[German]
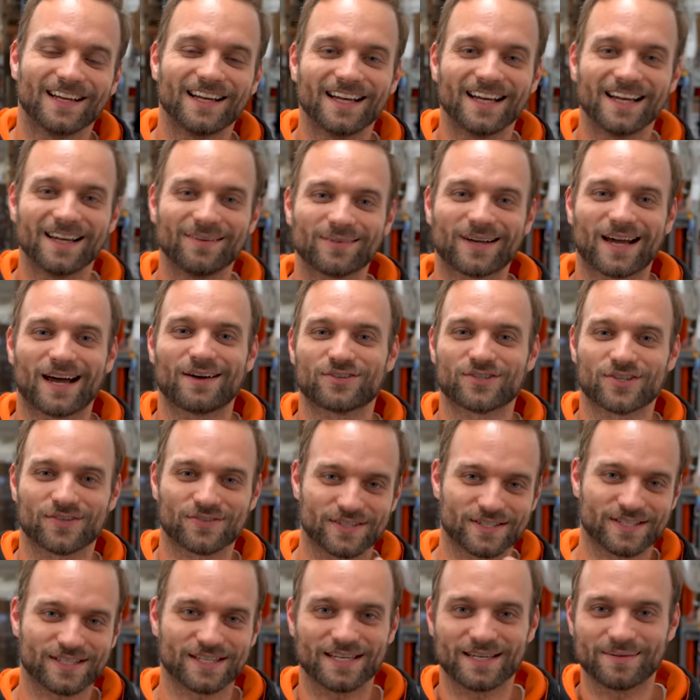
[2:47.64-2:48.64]
ähm,
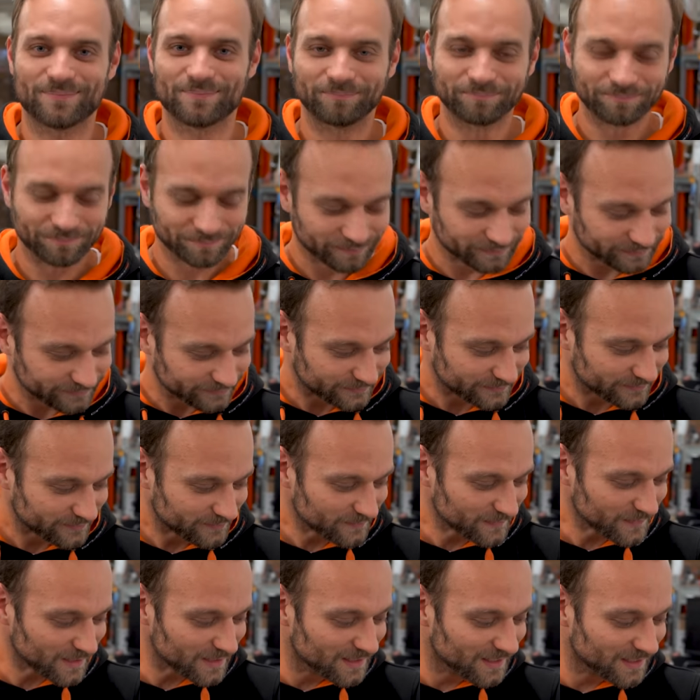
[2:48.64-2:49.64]
Kraftstoffsystem
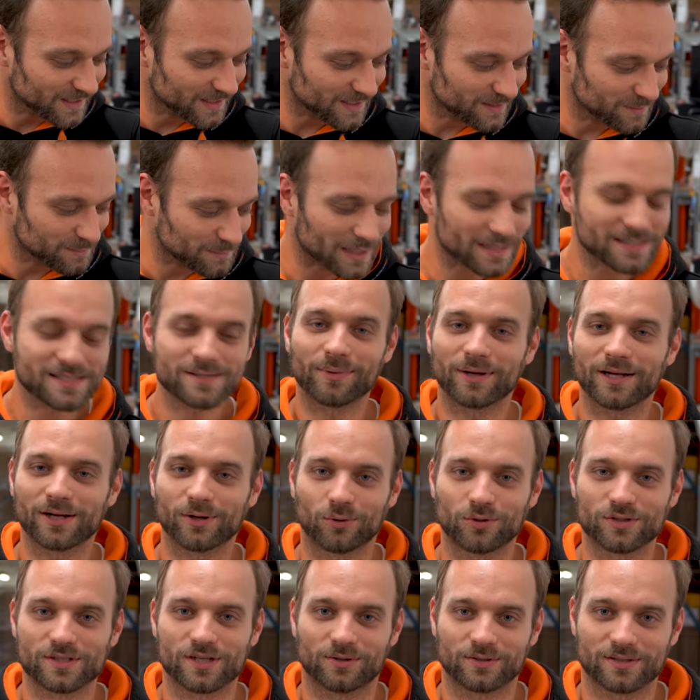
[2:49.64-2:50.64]
äh, maximal
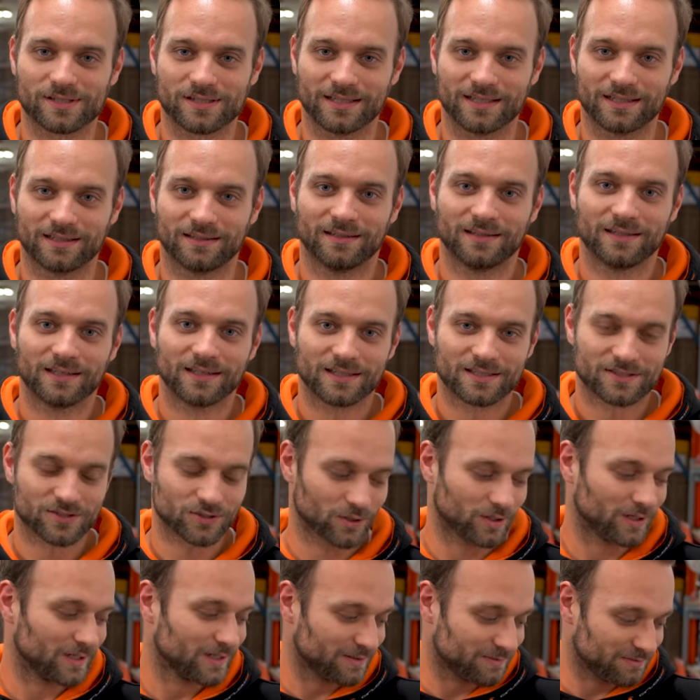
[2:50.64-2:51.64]
groß auslegen.
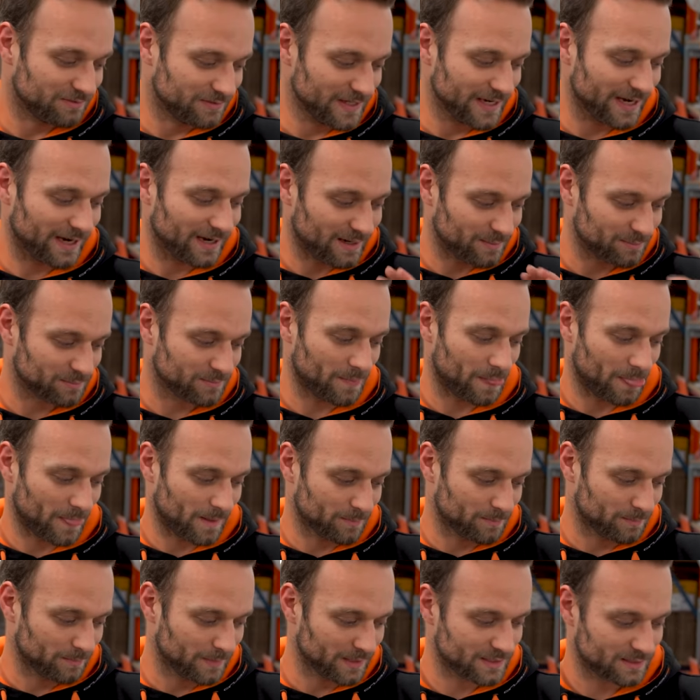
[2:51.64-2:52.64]
So, wir haben
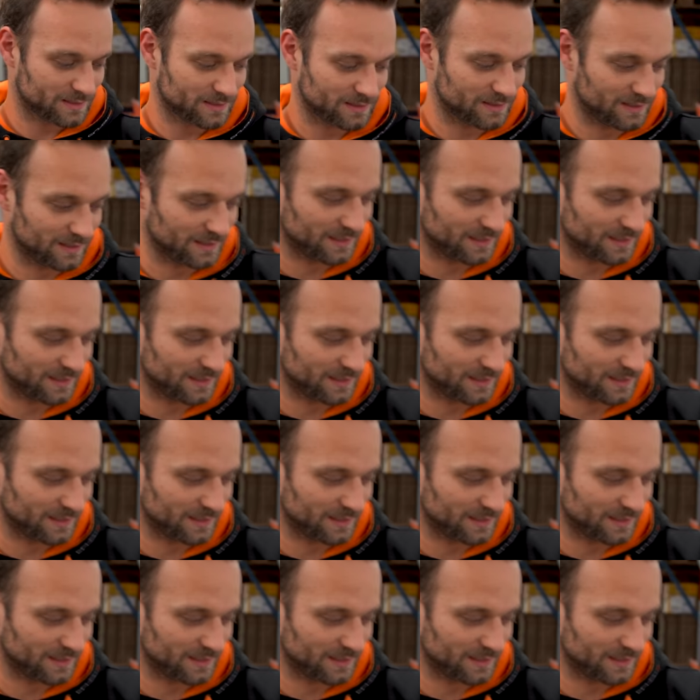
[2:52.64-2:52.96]
mit